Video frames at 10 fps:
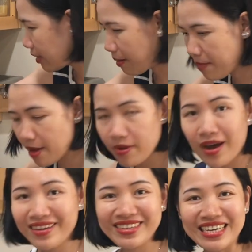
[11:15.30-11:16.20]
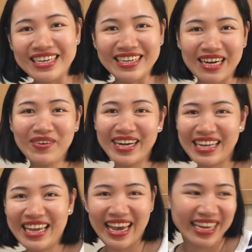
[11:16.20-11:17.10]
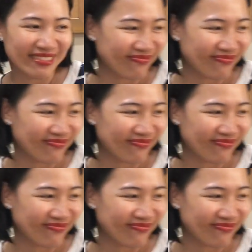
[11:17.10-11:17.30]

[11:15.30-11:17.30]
tắt bếp thôi cảm ơn cả nhà